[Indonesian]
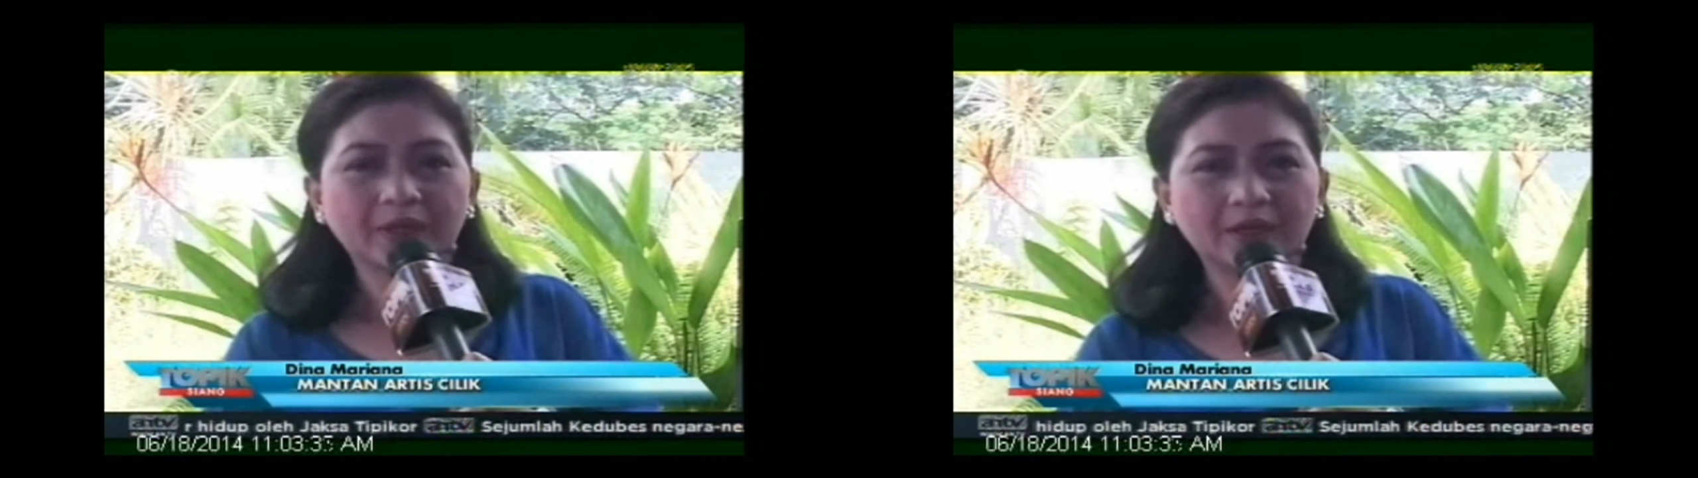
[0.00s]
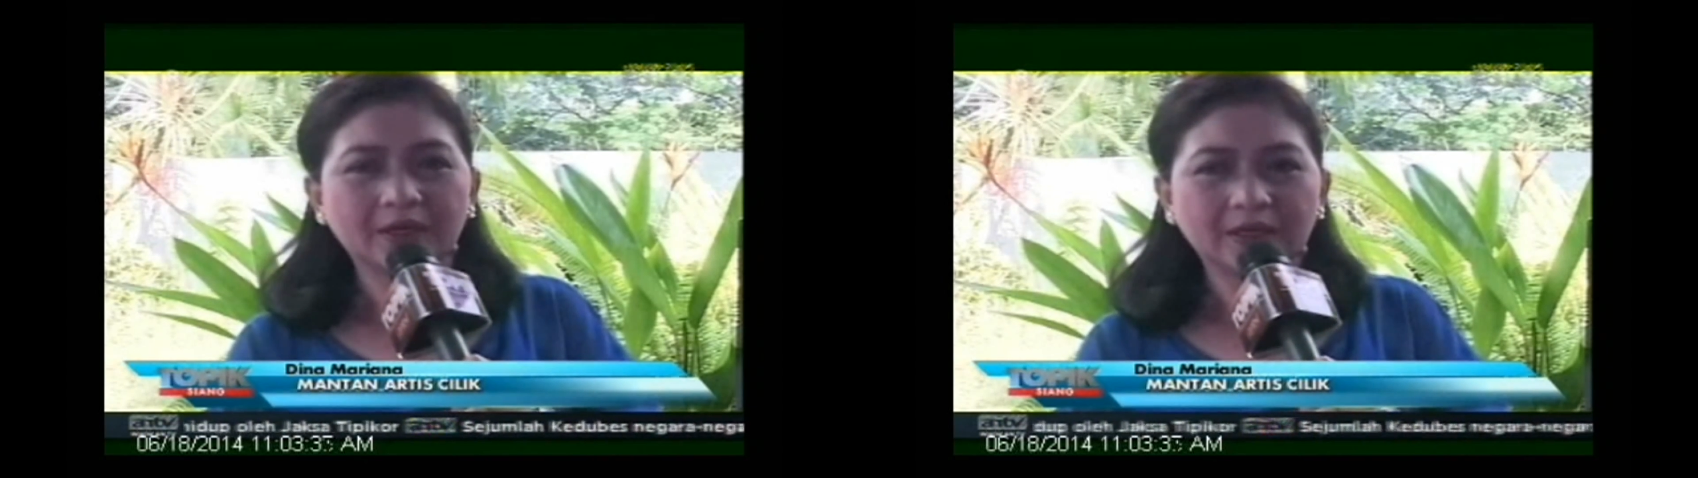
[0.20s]

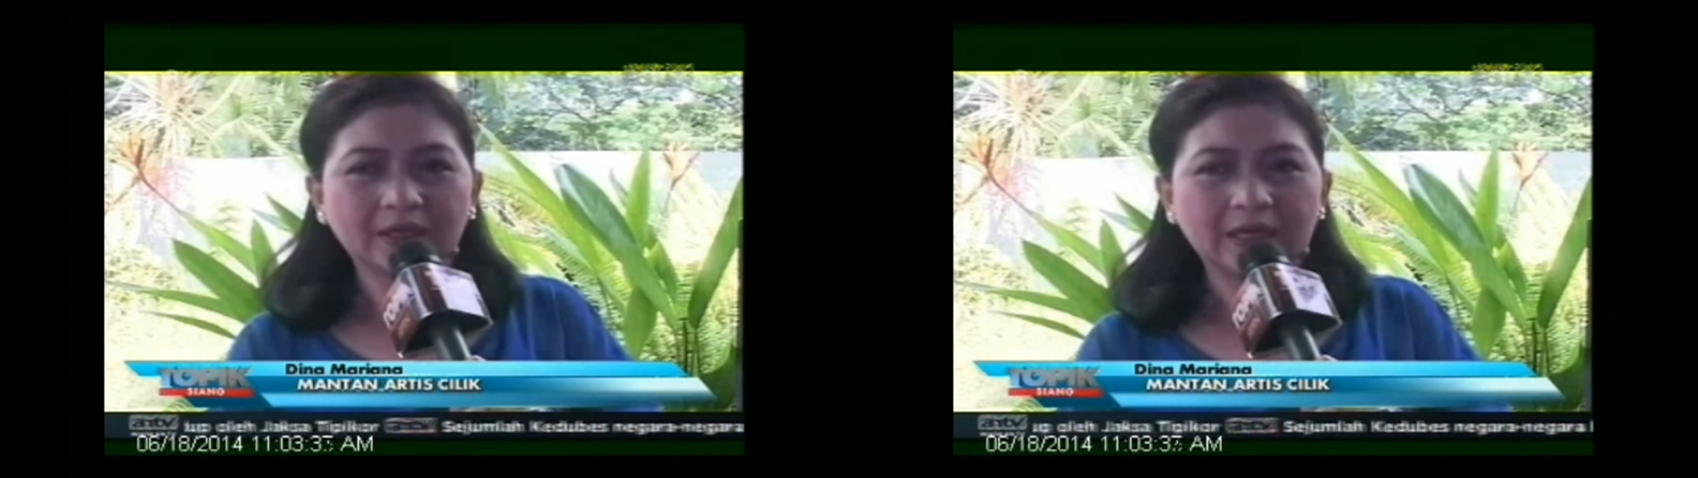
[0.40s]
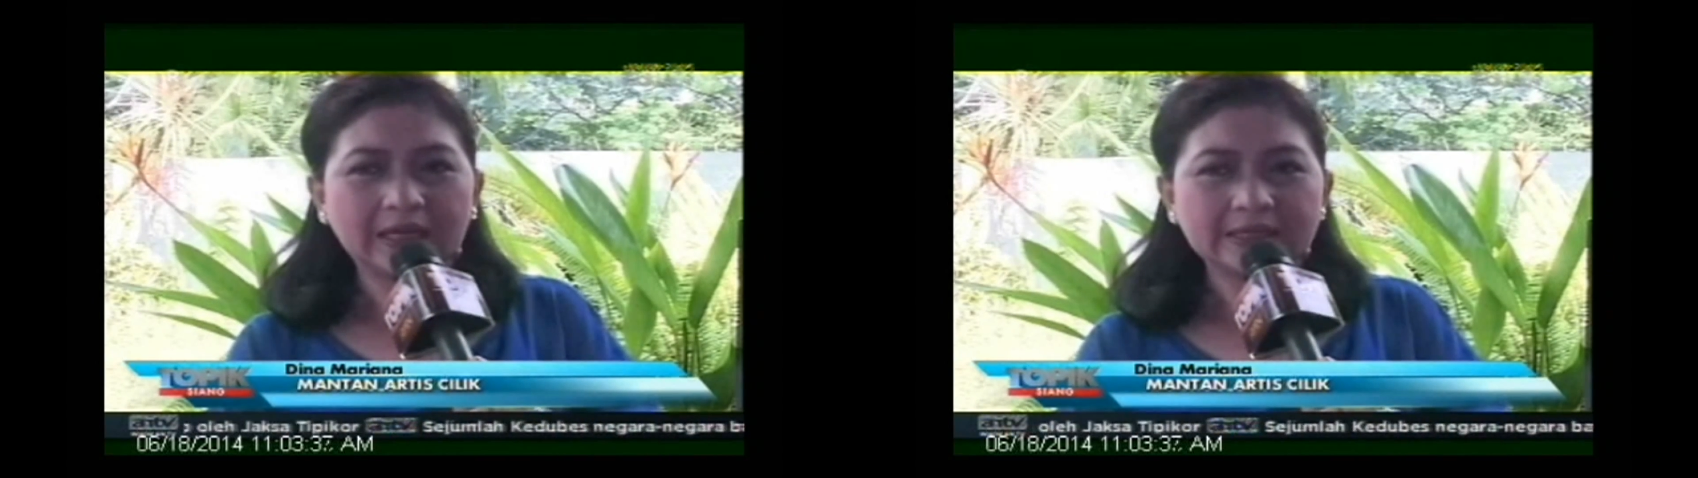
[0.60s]

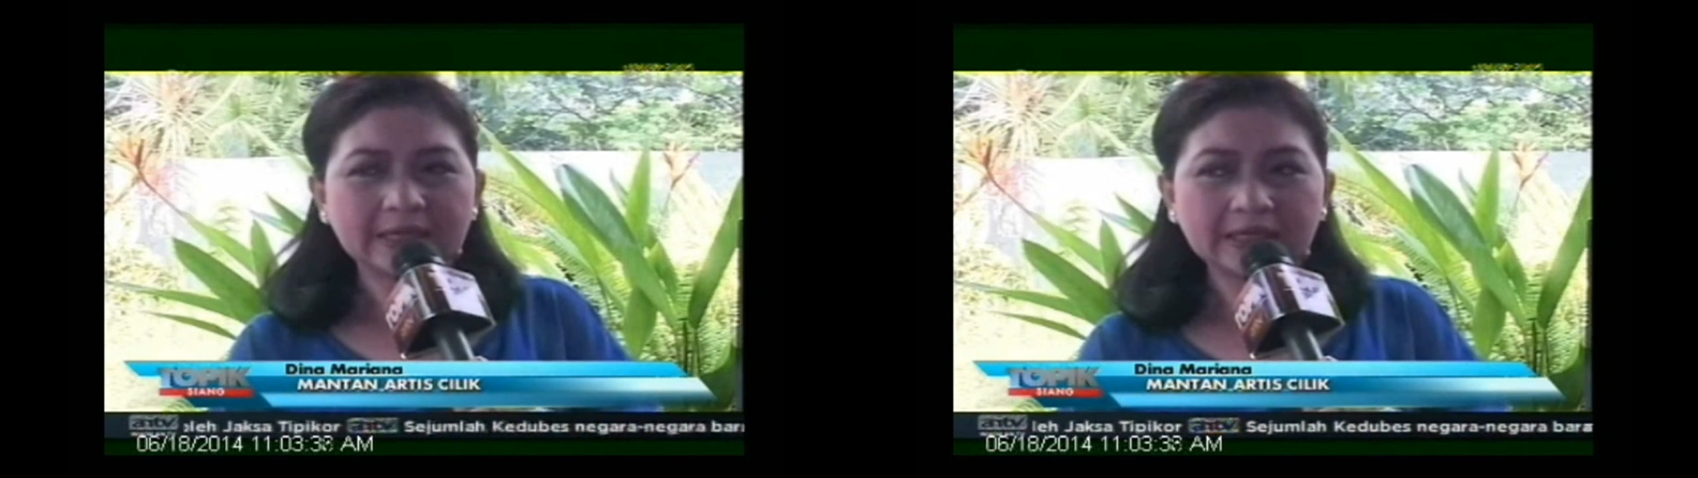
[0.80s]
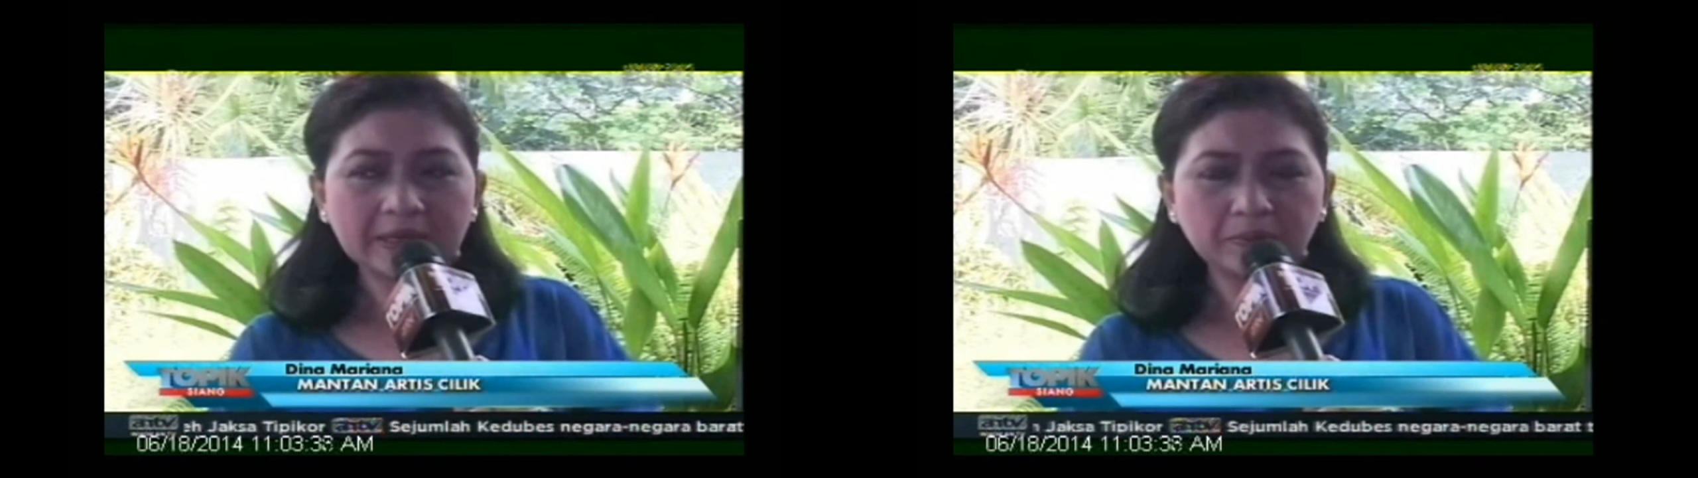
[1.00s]
eh,
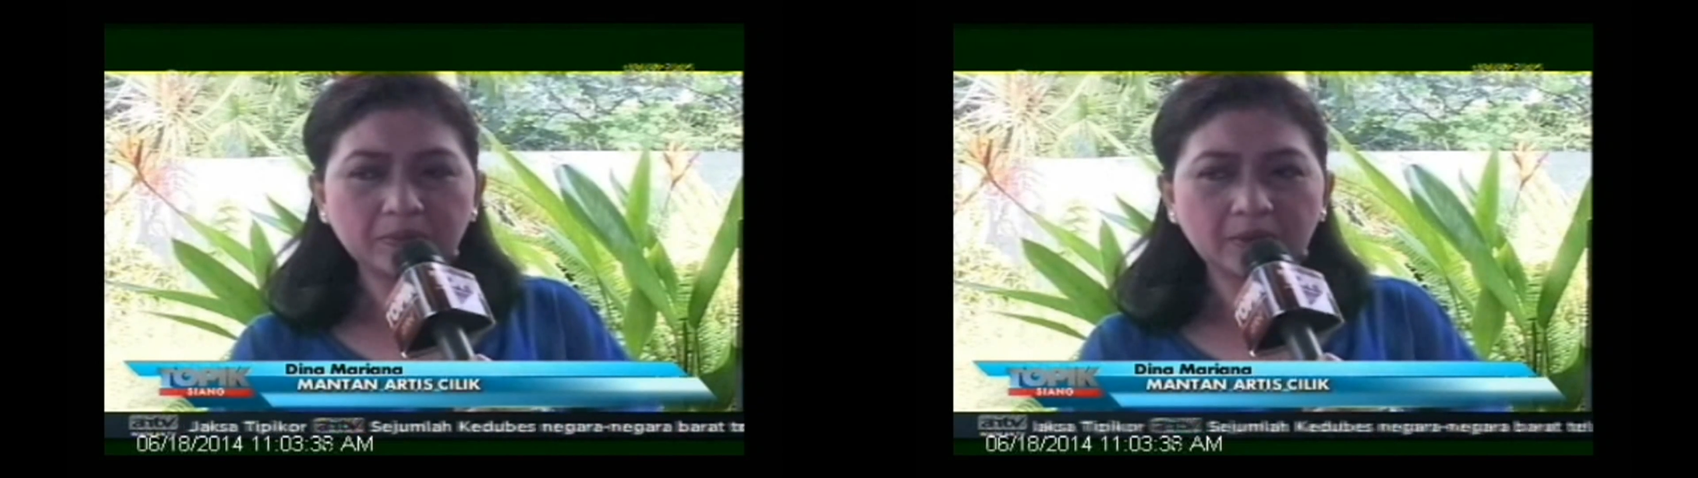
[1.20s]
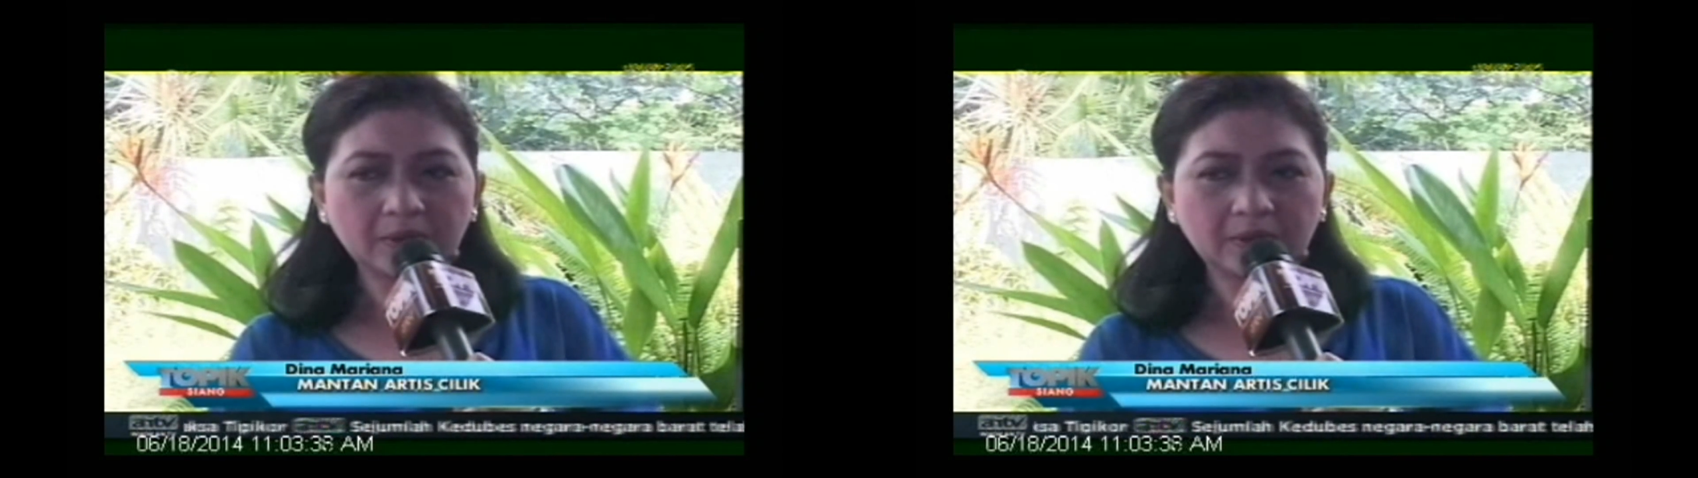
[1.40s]
alasannya
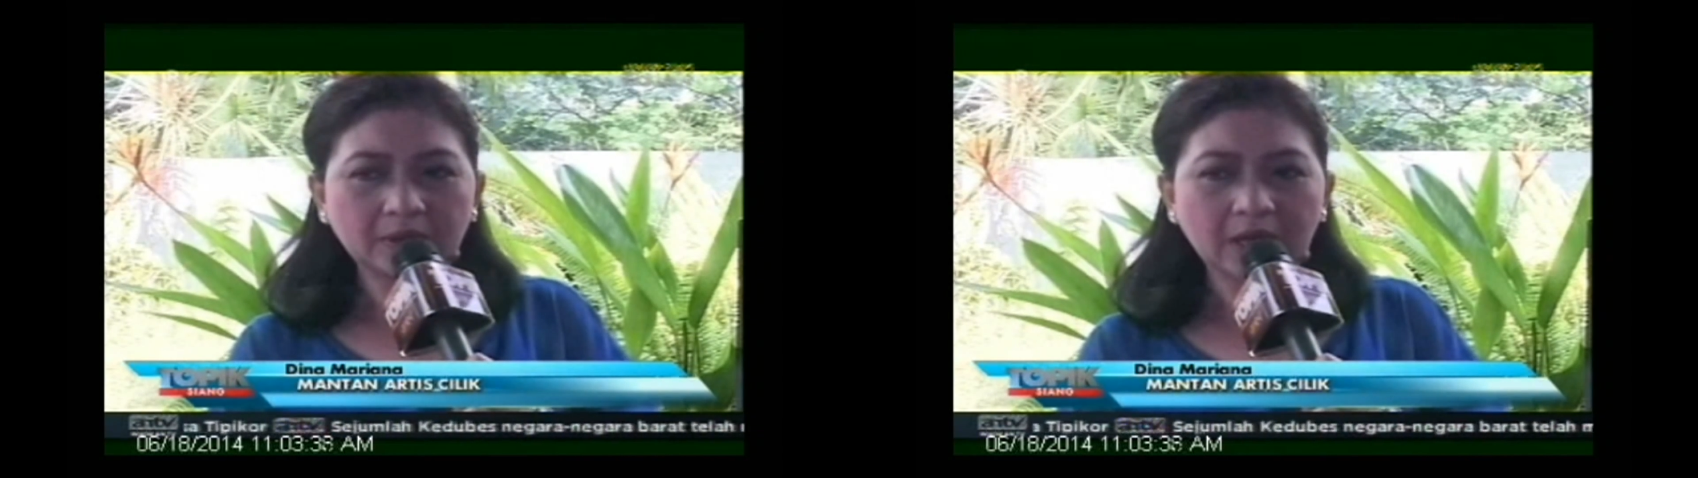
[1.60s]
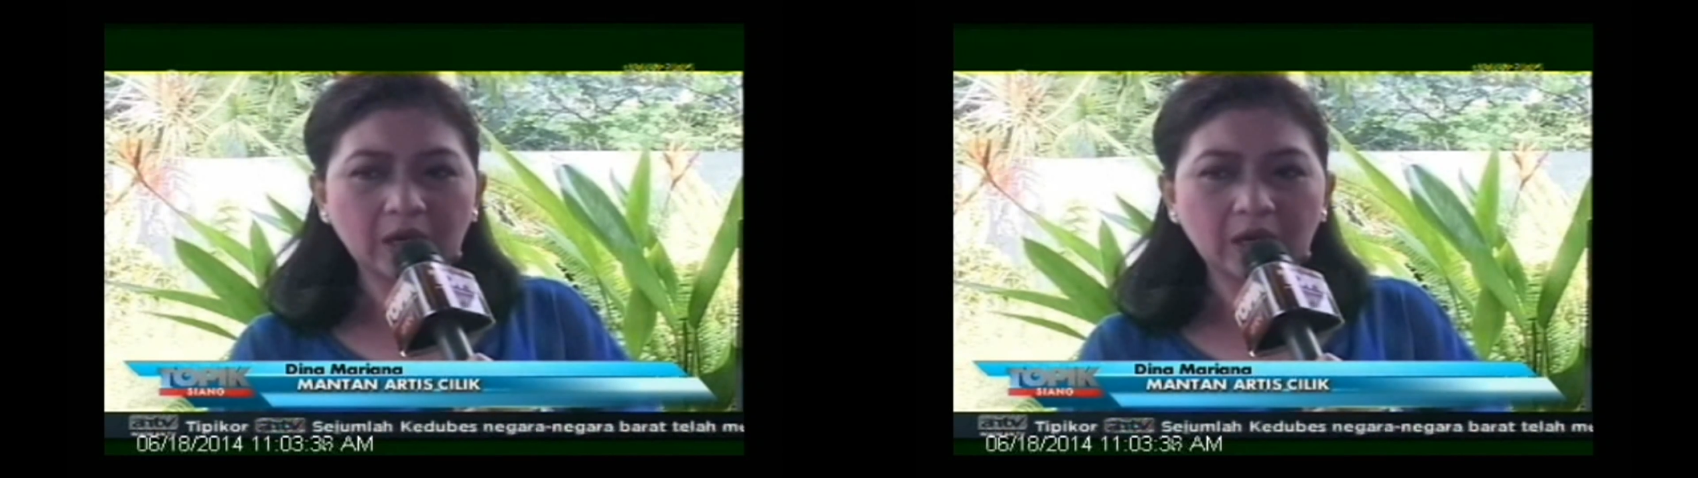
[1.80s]
eh,